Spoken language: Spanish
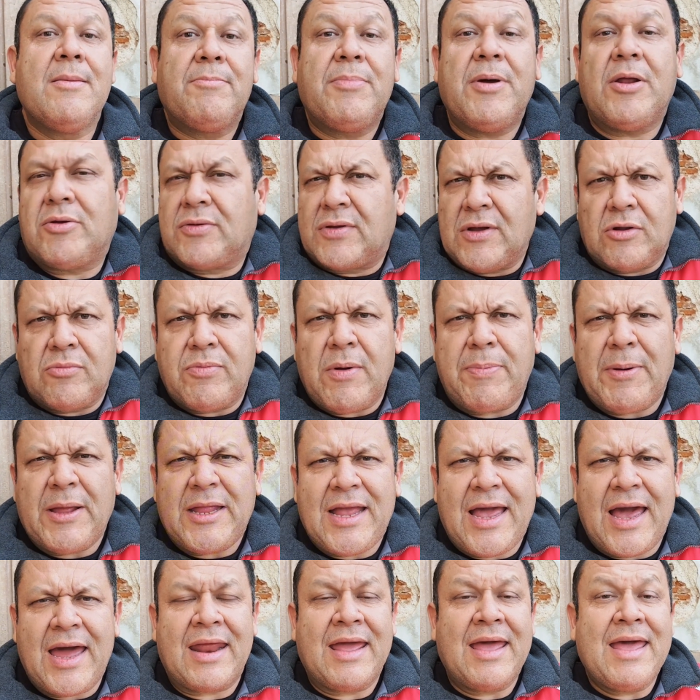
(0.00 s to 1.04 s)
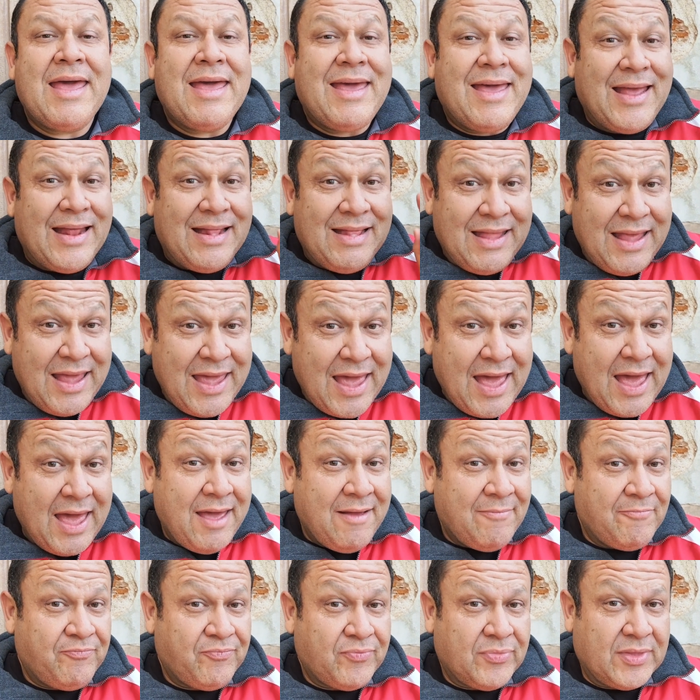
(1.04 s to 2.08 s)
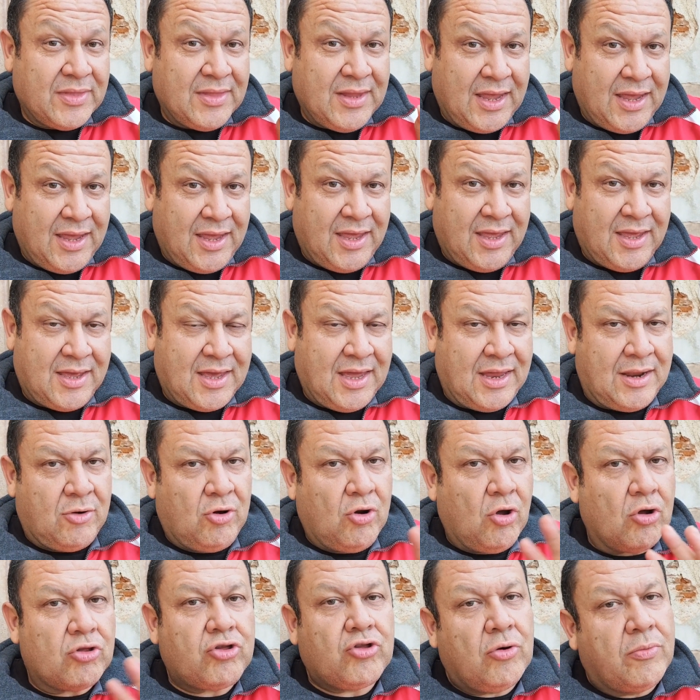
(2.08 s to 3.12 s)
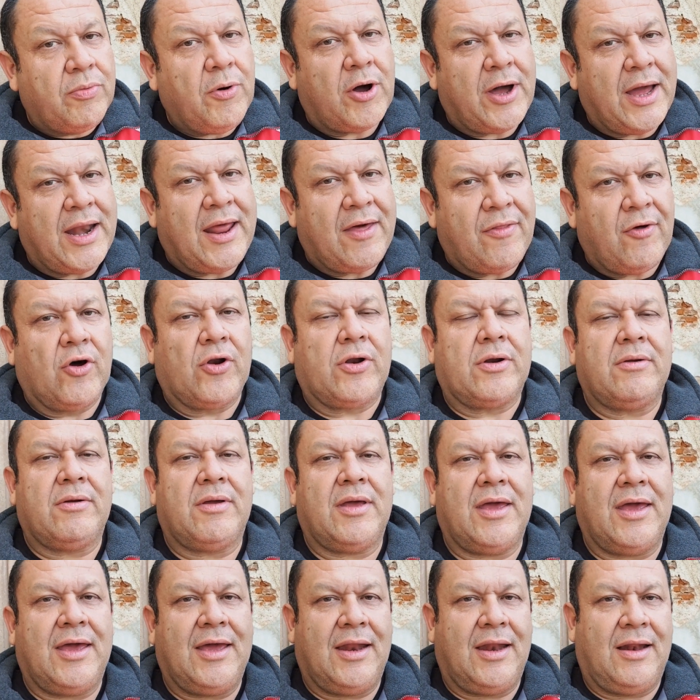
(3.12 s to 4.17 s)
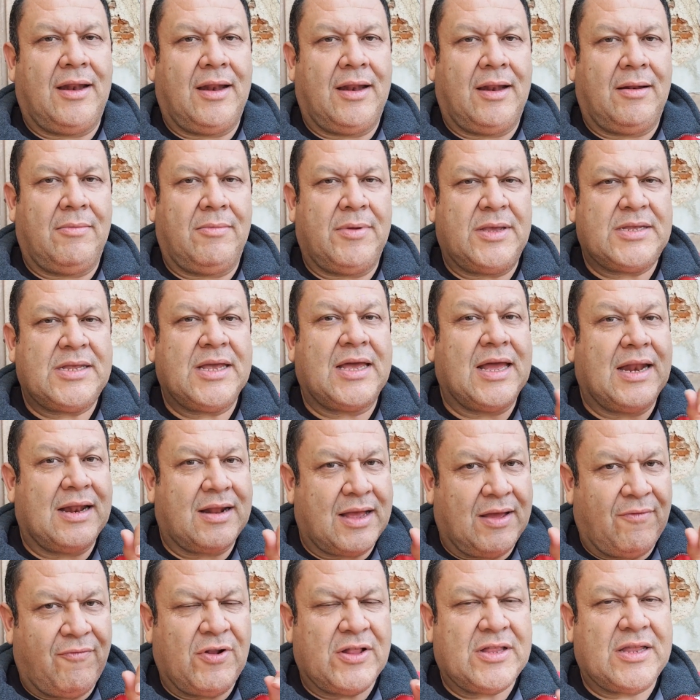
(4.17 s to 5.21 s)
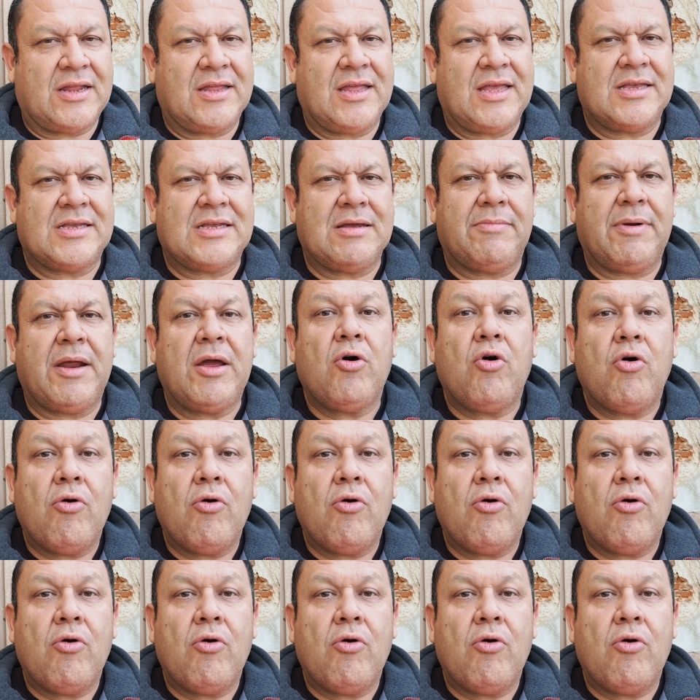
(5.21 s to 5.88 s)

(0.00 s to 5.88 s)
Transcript: Pero se los voy a platicar. El día de que no tuvo ganador el Mystical, que fue el 3 de diciembre,